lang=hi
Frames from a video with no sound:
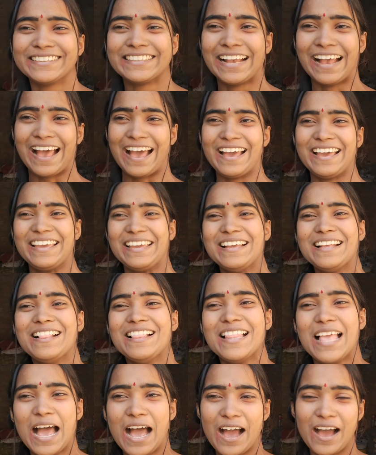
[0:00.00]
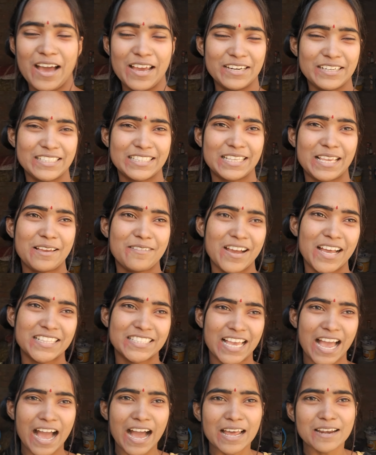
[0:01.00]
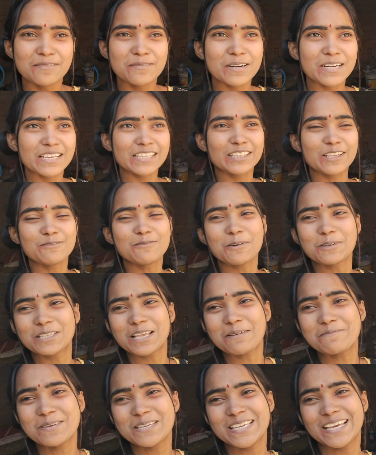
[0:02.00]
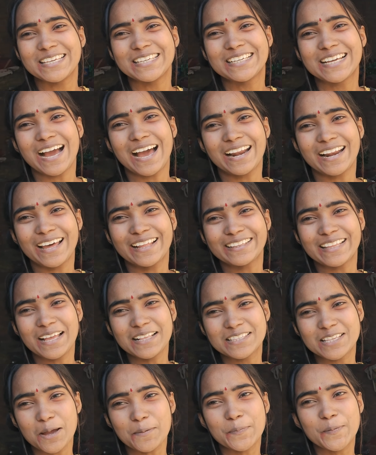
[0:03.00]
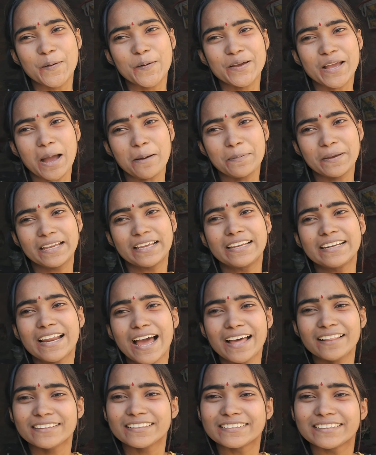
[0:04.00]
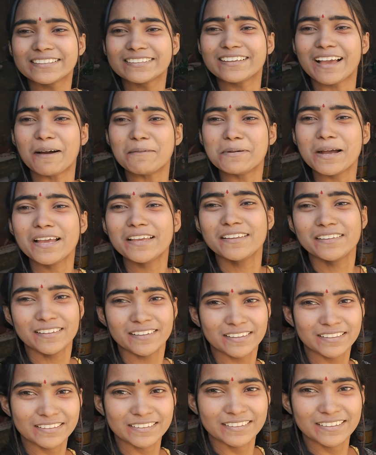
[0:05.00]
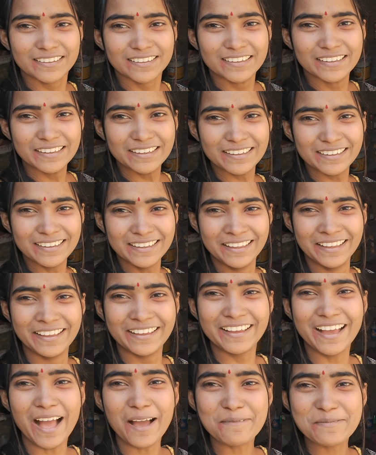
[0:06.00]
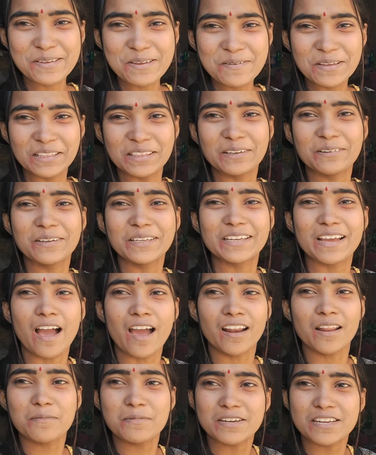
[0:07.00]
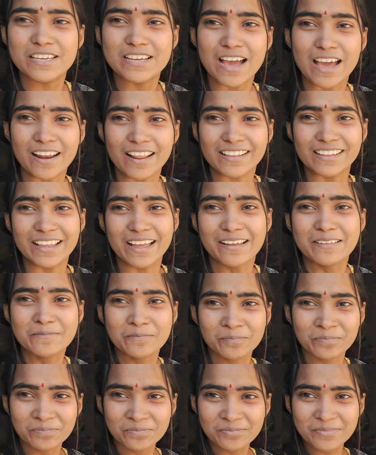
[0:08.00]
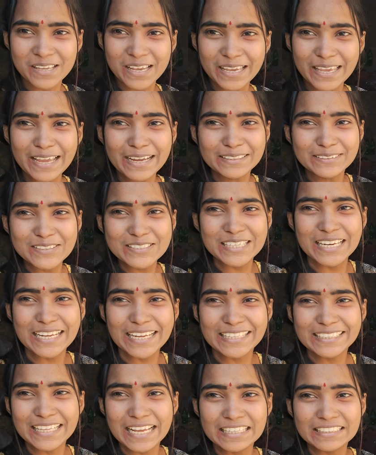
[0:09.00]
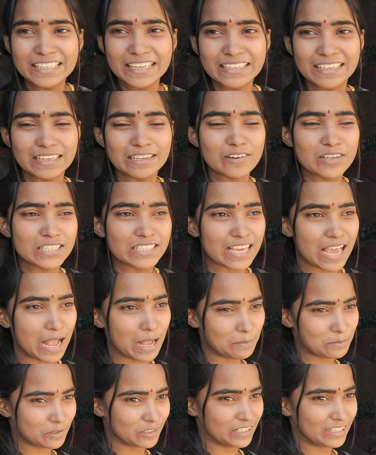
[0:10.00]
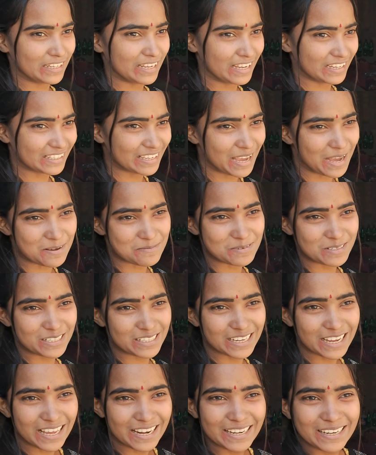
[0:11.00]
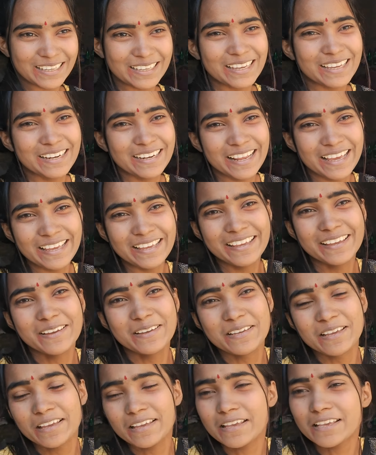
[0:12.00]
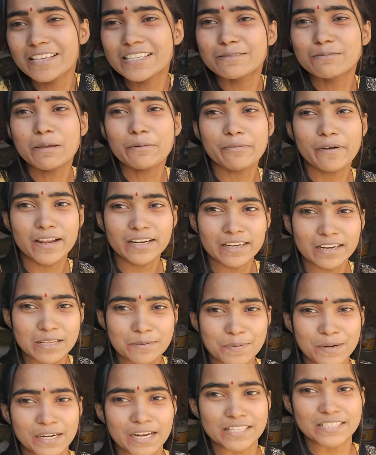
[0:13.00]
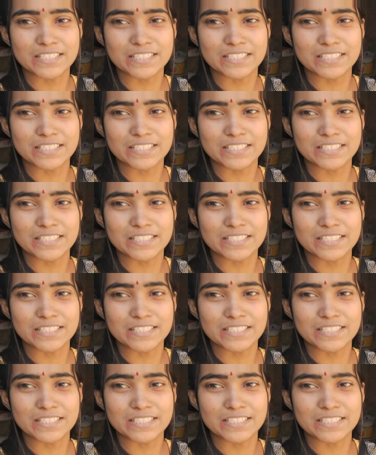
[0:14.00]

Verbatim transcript: चाय और इसके बाद झाल मुड़ी तो वो सब यही खा रहा था सबको यहाँ पे हिला दी थी यहाँ पे आपके वैसे कोई खाना भी नहीं खा रहा था एक दूसरे के देख देख के कोई क्या बोलेगा क्या बोलेगा लेकिन नहीं ये इसमें फ़र्क नहीं पड़ना